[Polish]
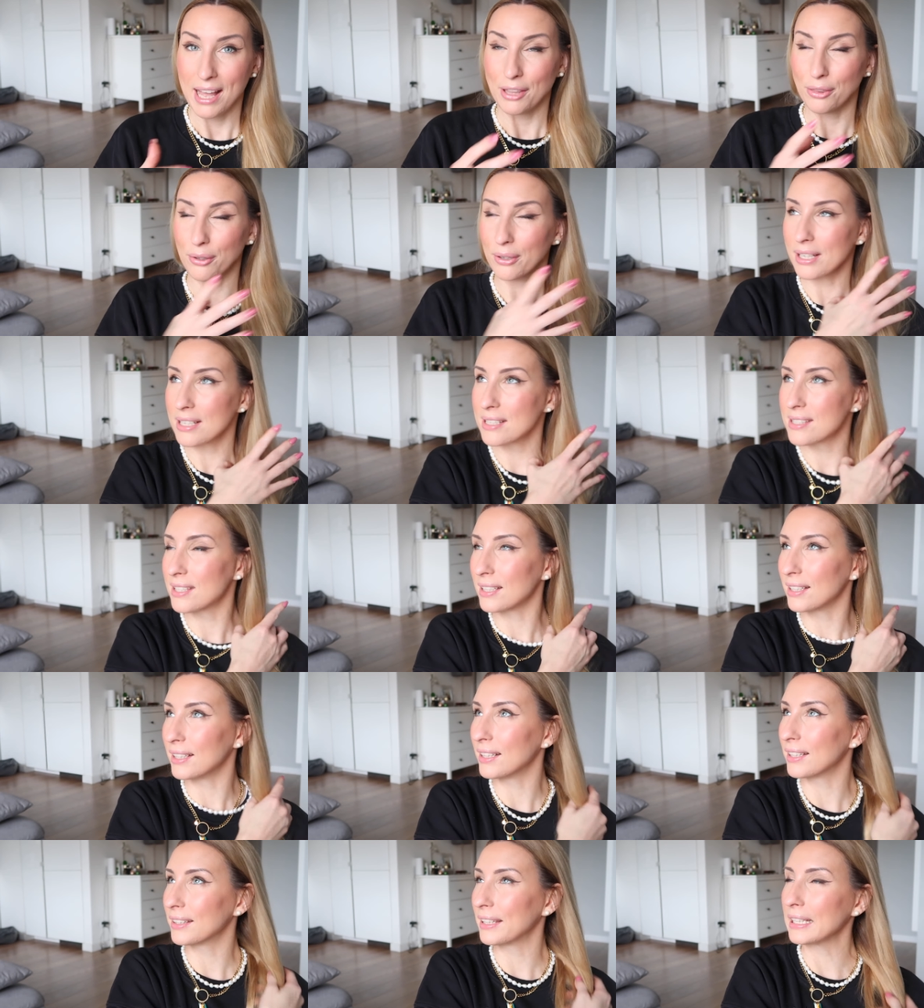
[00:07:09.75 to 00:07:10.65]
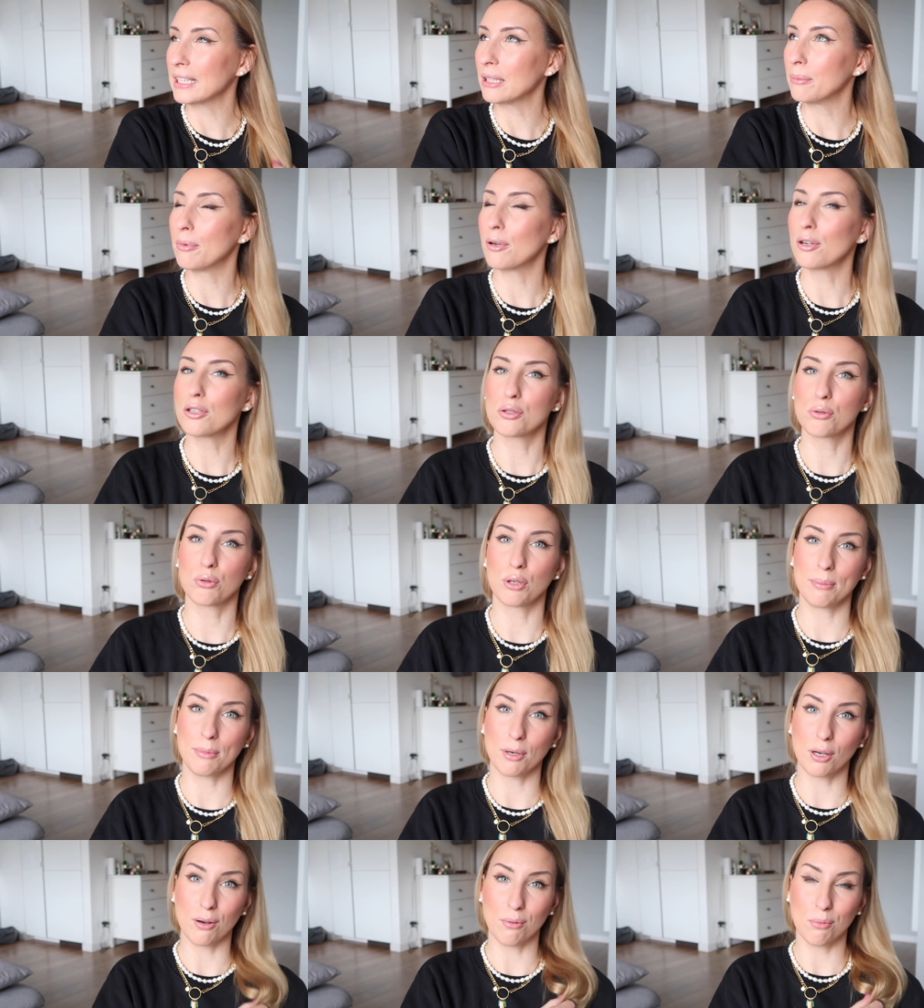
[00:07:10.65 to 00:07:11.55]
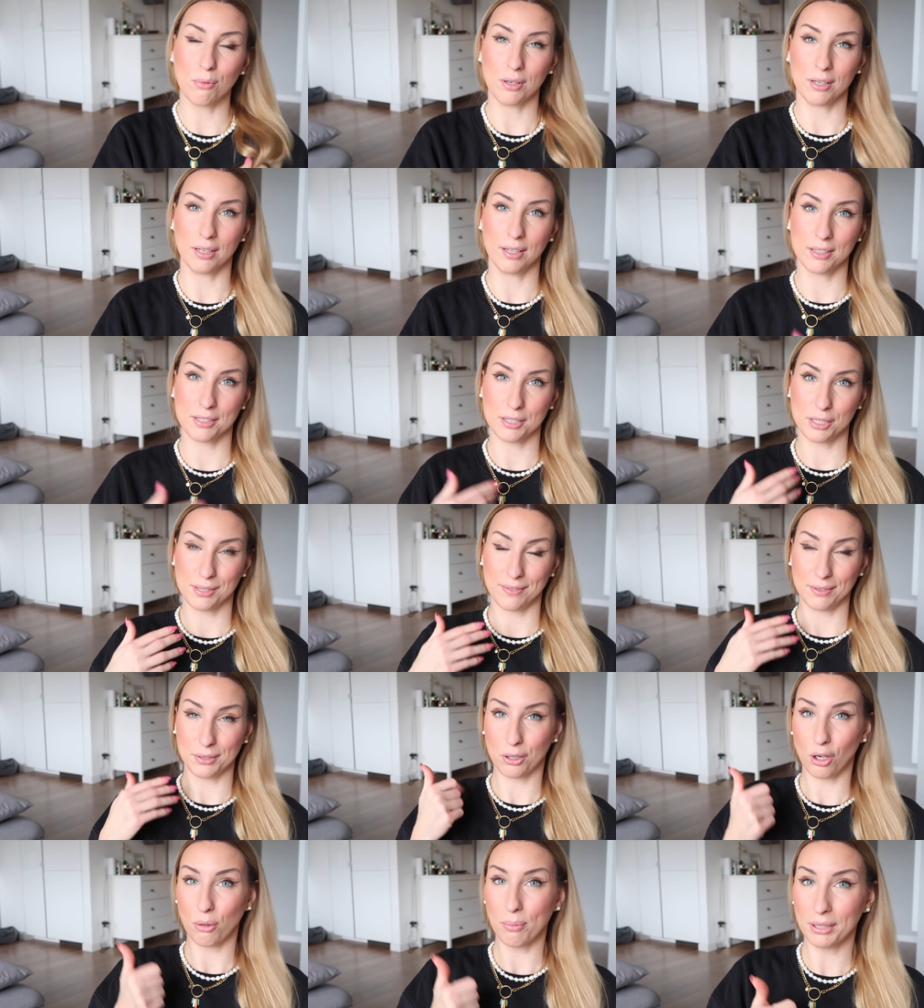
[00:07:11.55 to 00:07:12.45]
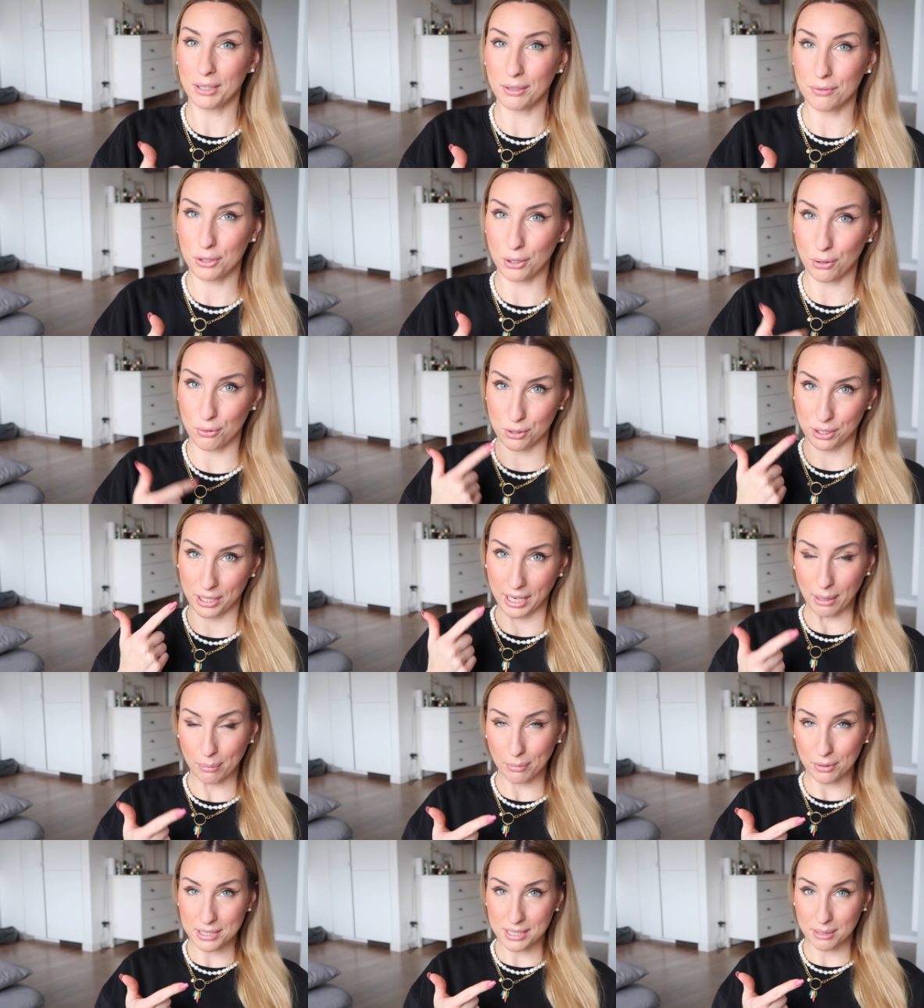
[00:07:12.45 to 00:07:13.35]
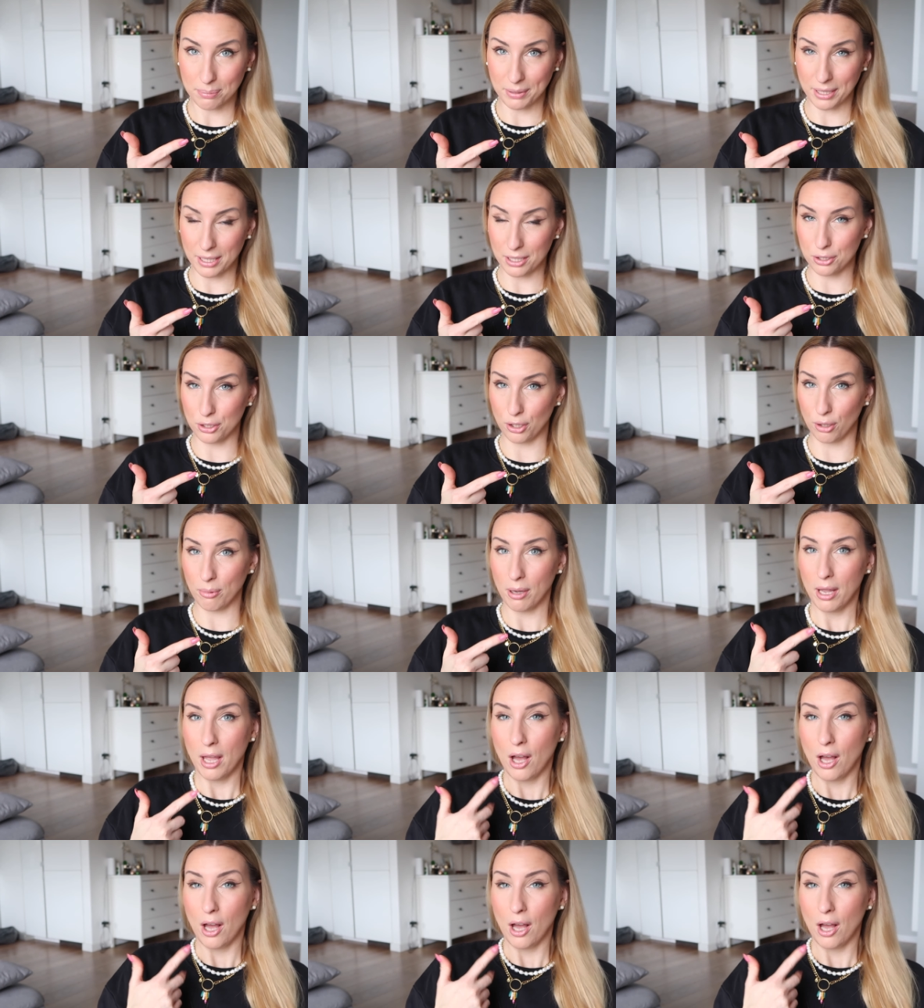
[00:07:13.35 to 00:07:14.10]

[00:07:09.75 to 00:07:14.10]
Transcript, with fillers: To jest e, taki boks, który mogą e, stosować kobiety w ciąży, karmiące piersią,